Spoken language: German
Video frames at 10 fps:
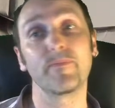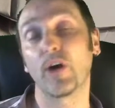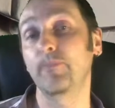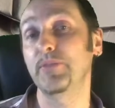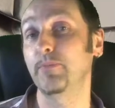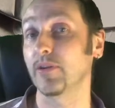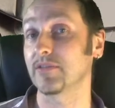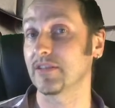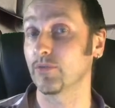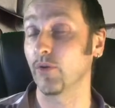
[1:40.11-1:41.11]
ob die
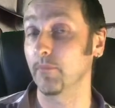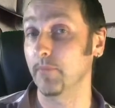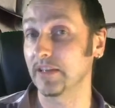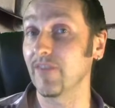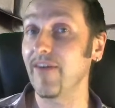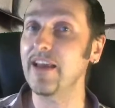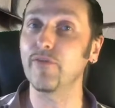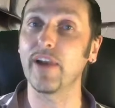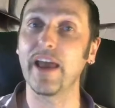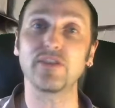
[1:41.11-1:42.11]
Prozessoren mittlerweile
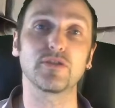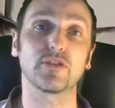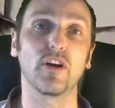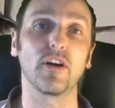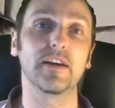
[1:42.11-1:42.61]
vielleicht sogar